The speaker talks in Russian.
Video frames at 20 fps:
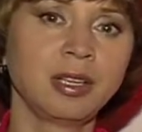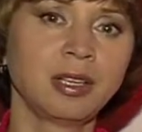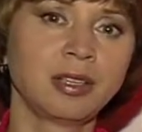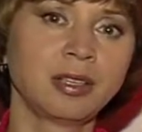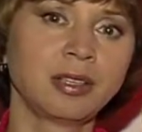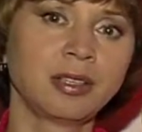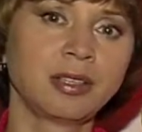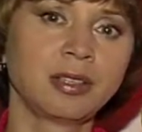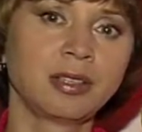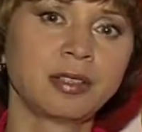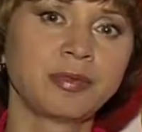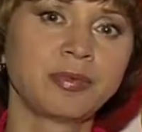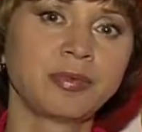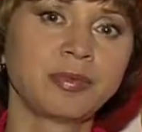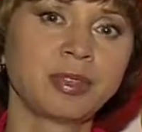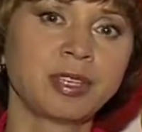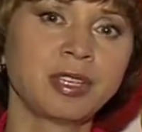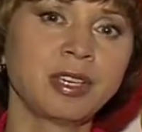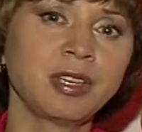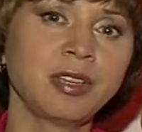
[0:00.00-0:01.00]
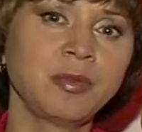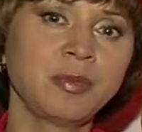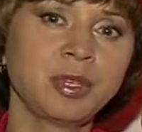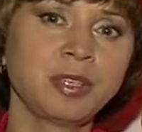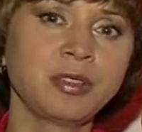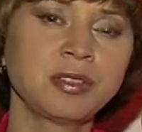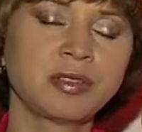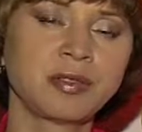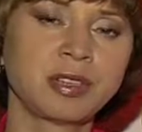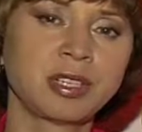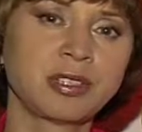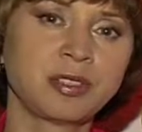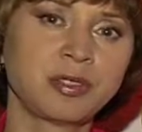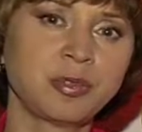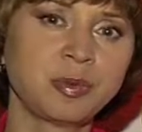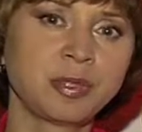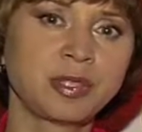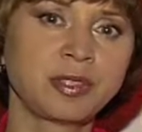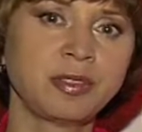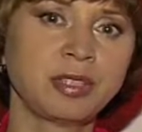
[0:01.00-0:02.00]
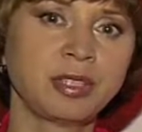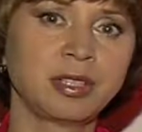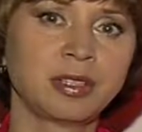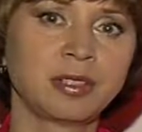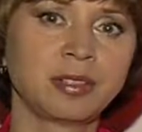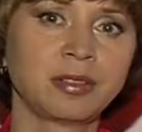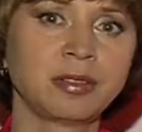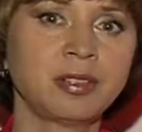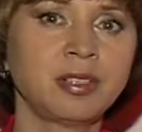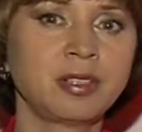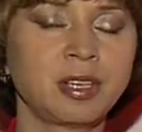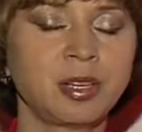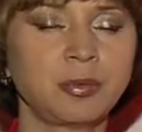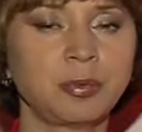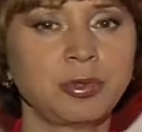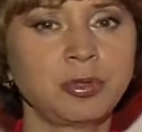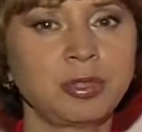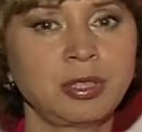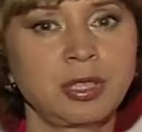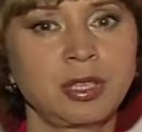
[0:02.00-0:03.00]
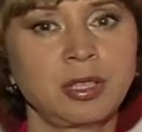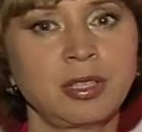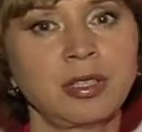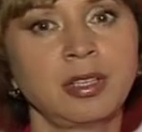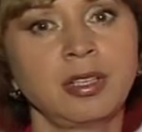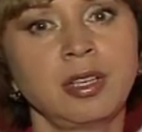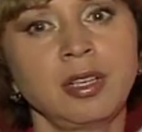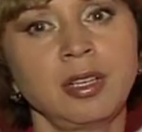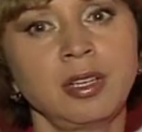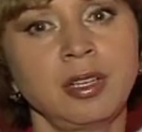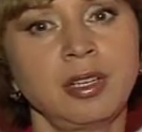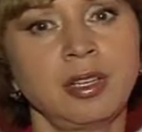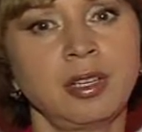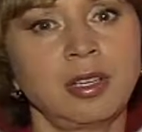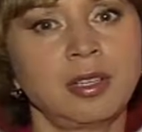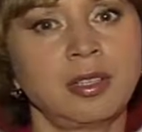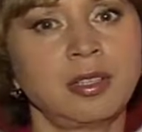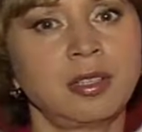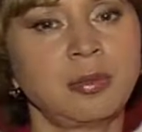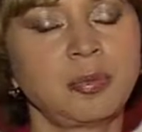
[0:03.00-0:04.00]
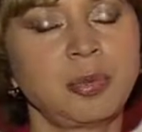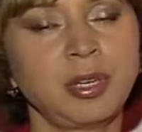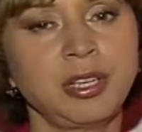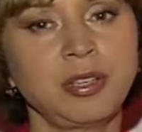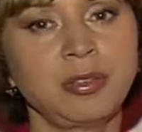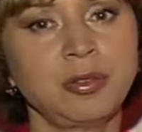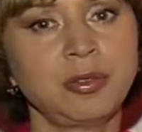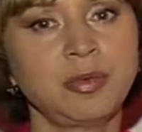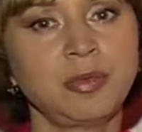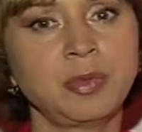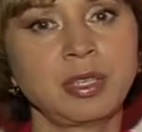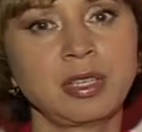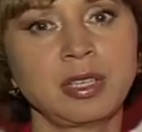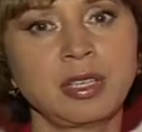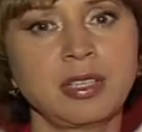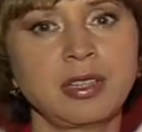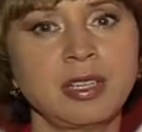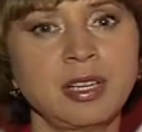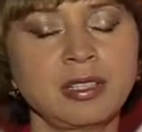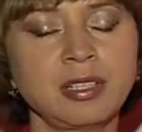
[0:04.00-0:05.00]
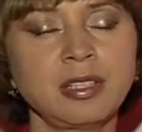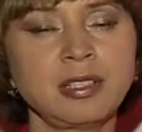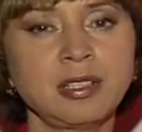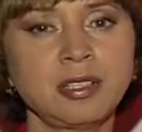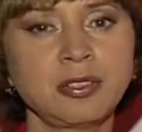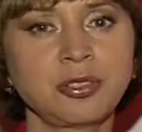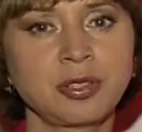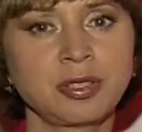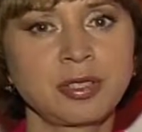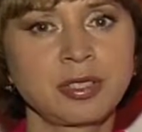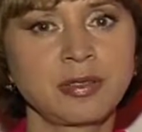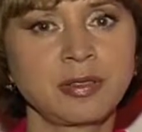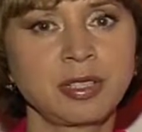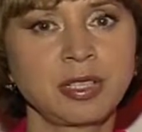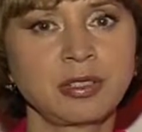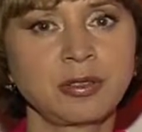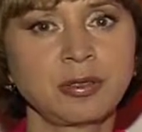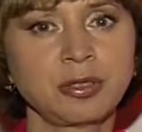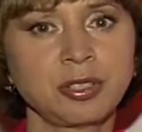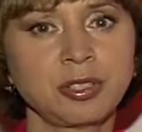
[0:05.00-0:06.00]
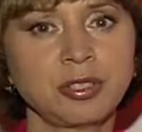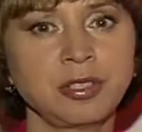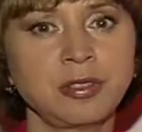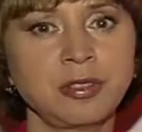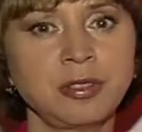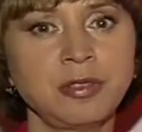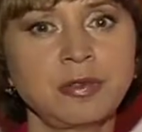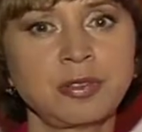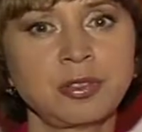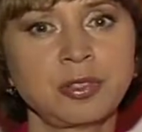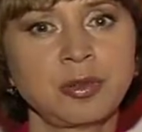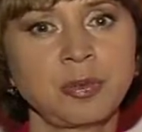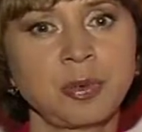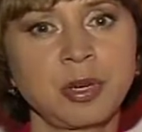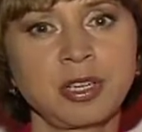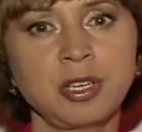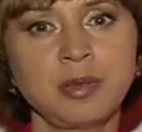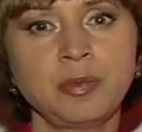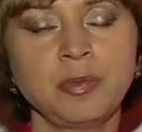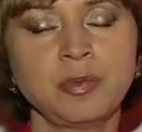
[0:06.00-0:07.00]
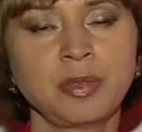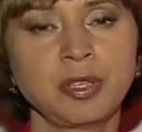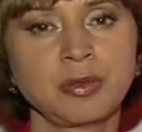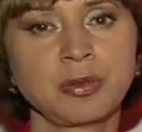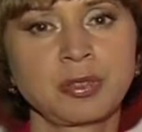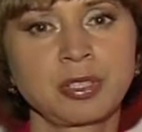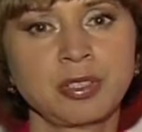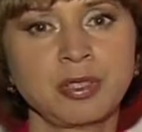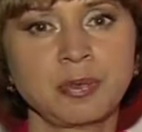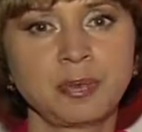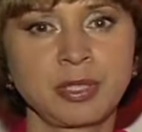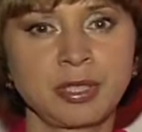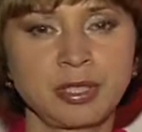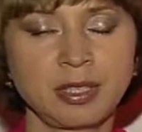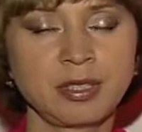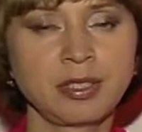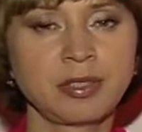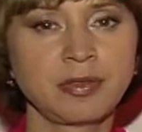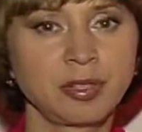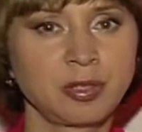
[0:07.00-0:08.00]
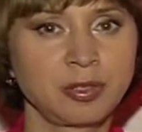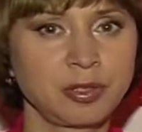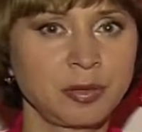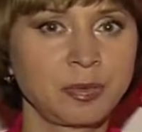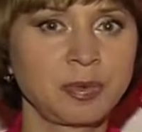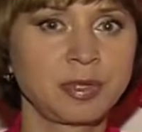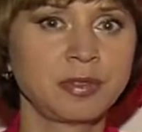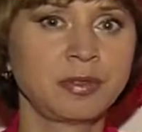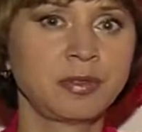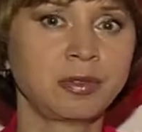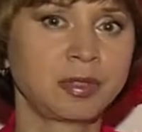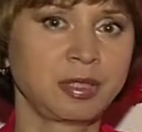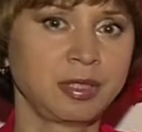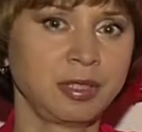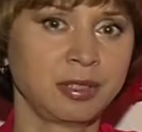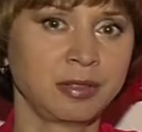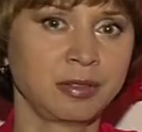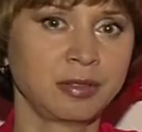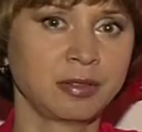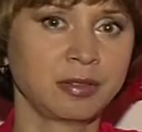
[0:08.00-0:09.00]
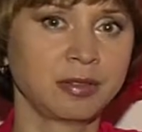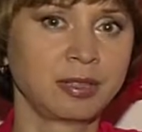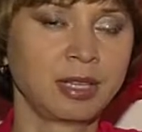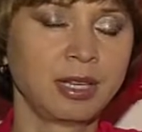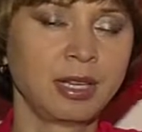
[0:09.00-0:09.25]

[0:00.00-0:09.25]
Э, я имею свои собственные наработки, э, приемы, иногда слышу от своих учеников, что пора бы мне уже написать свою собственную книгу.